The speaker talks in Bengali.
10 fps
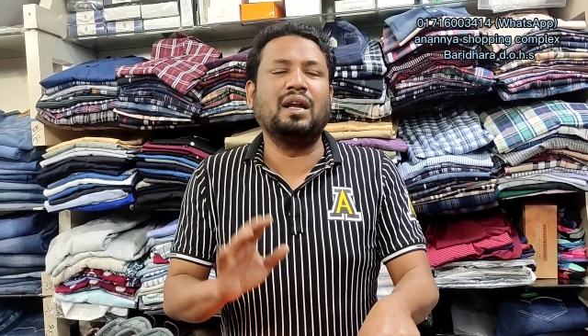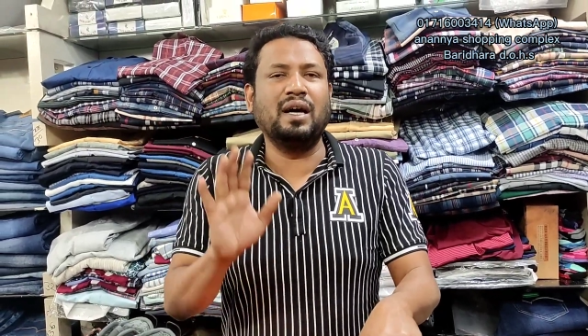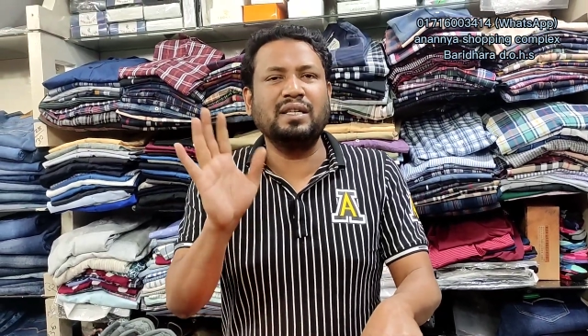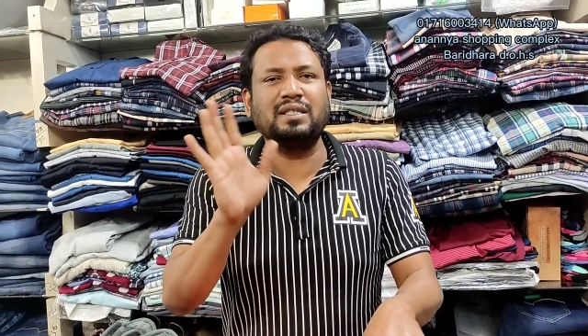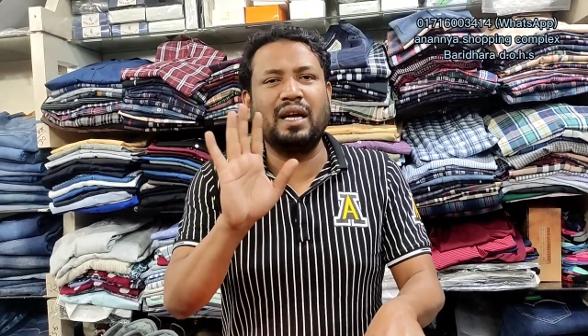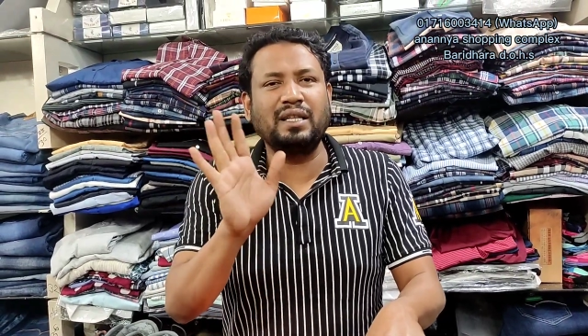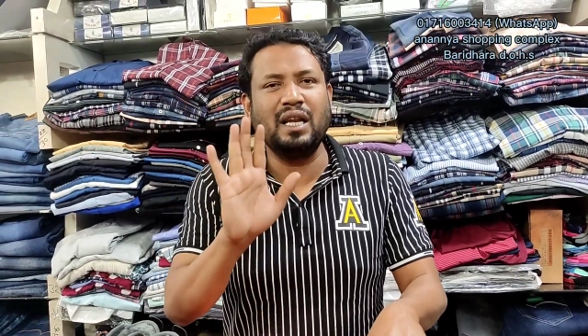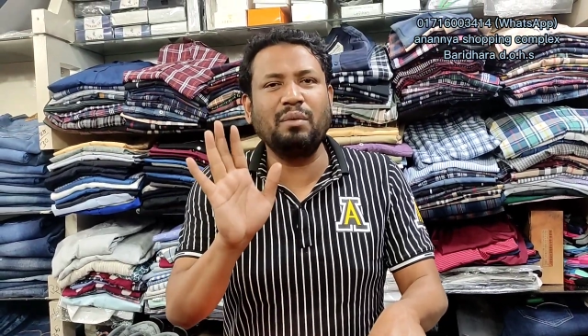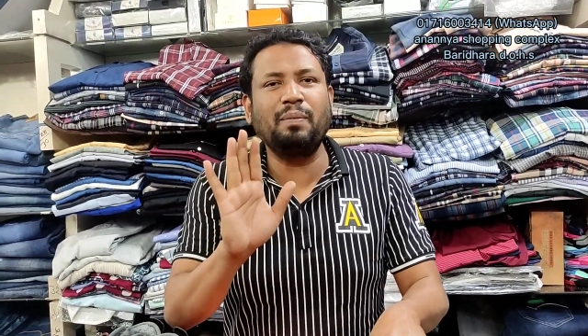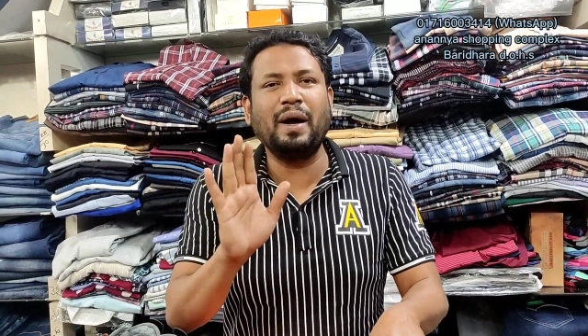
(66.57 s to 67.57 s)
লাস্ট চার
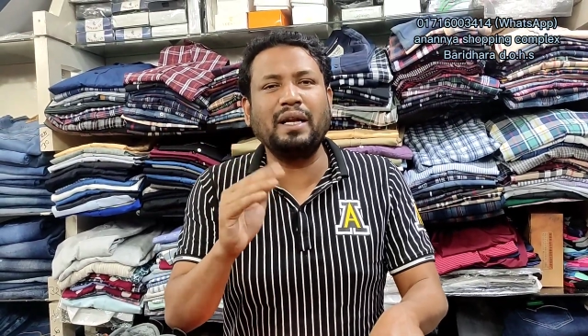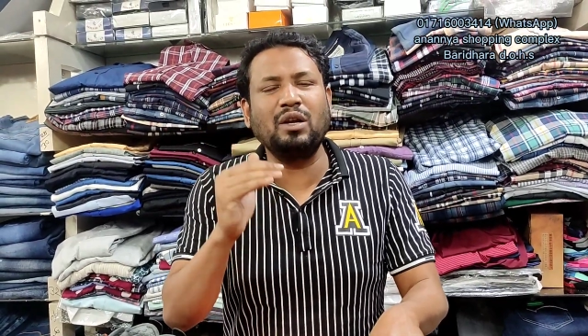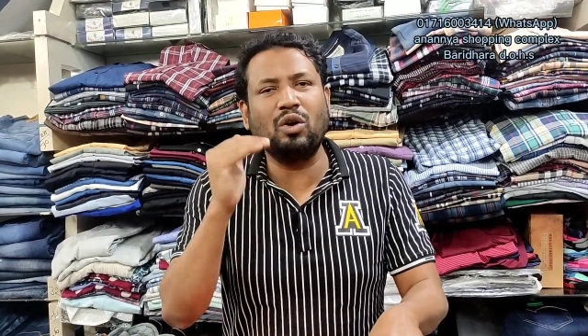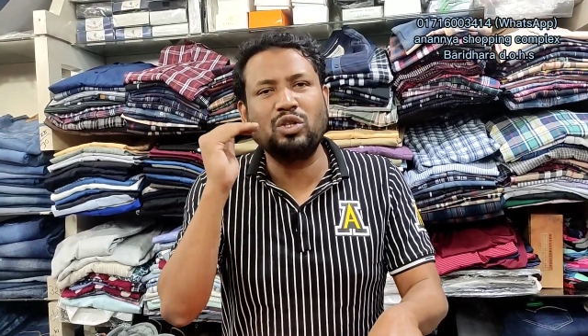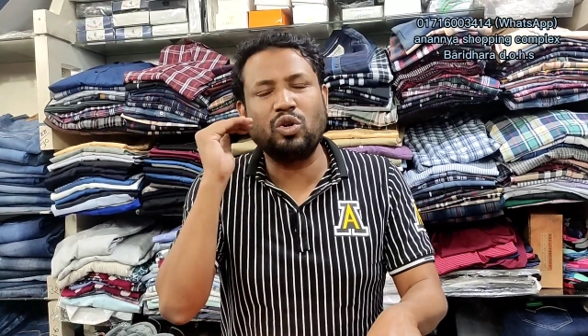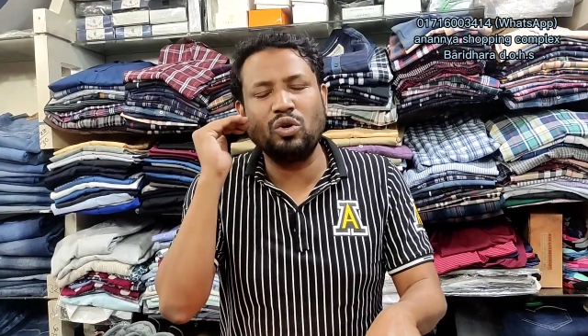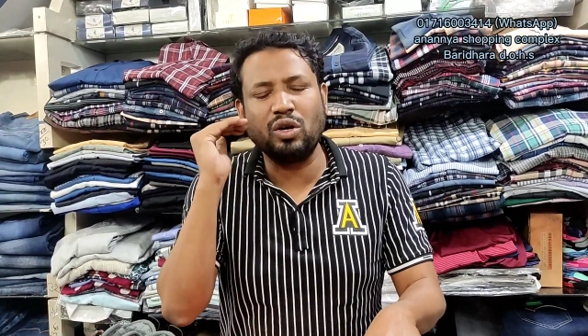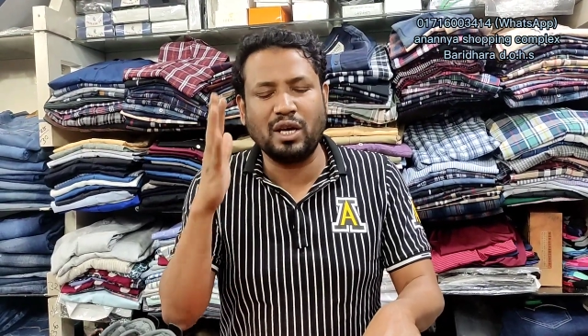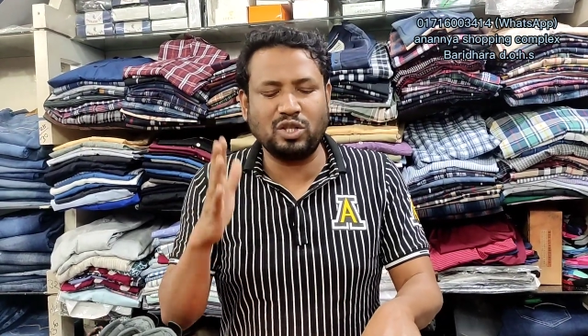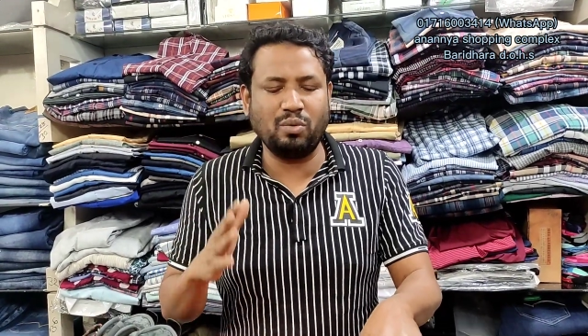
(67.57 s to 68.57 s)
দিন আমি পাইনি
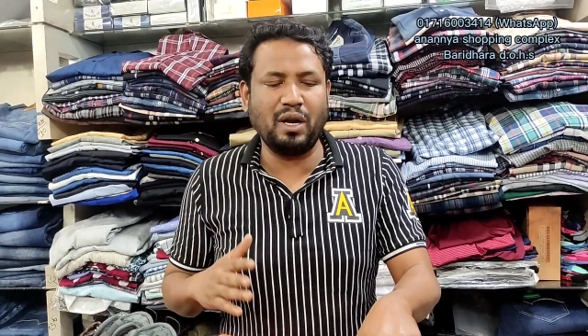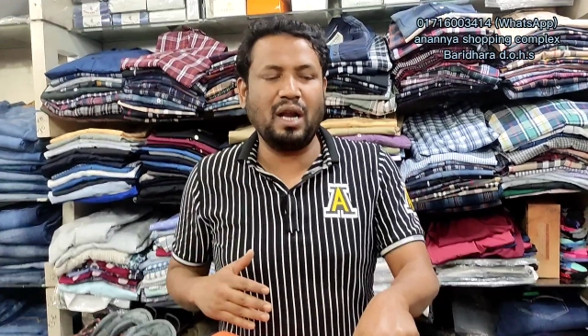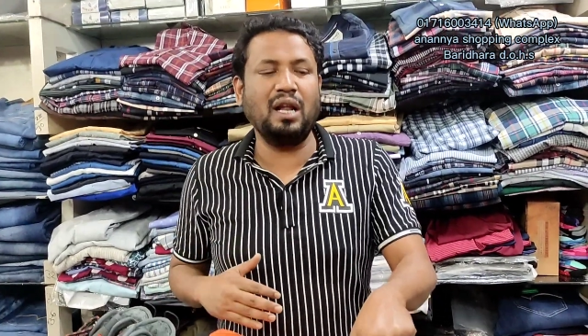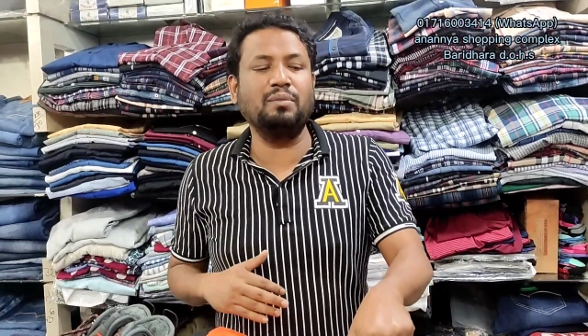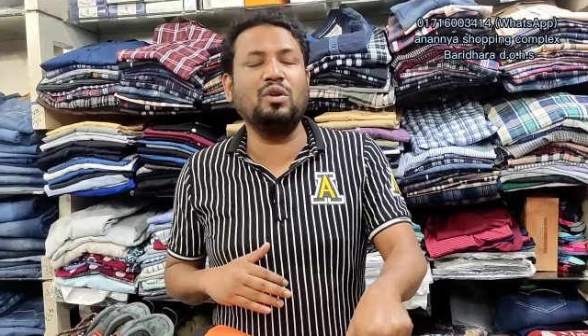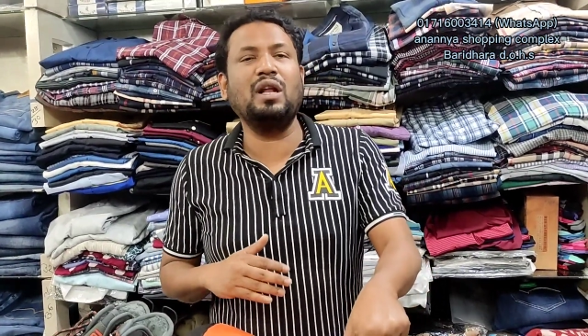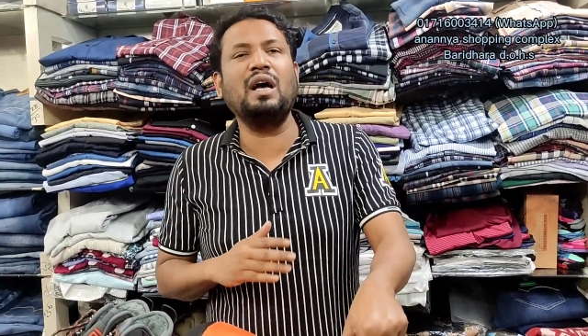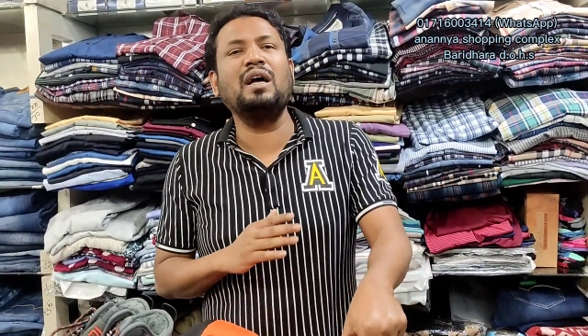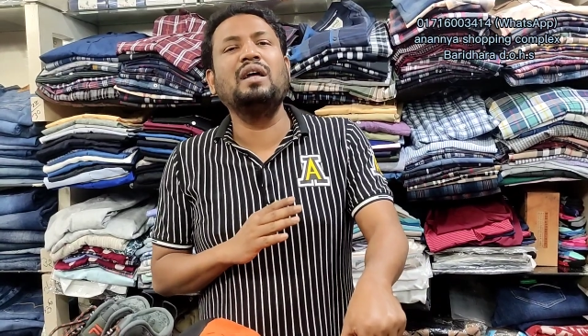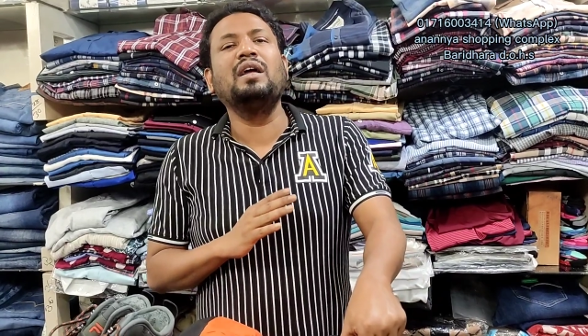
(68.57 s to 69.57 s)
অসংখ্য কাস্টমার আলহামদুলিল্লাহ